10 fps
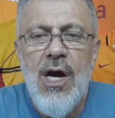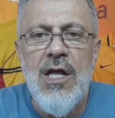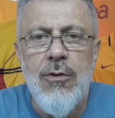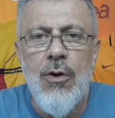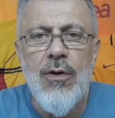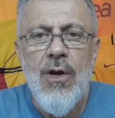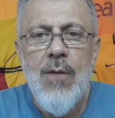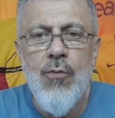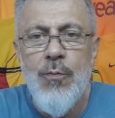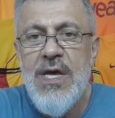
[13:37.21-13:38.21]
Alıyor.
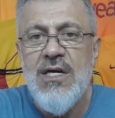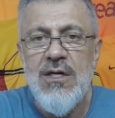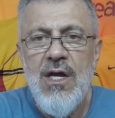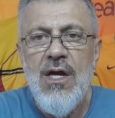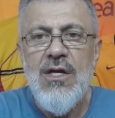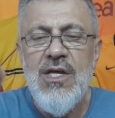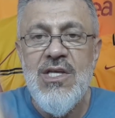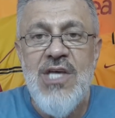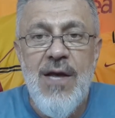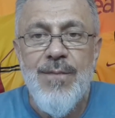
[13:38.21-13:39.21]
Bu bir.
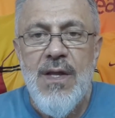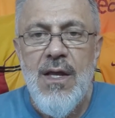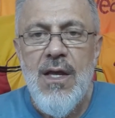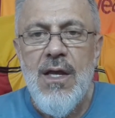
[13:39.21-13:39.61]
İki.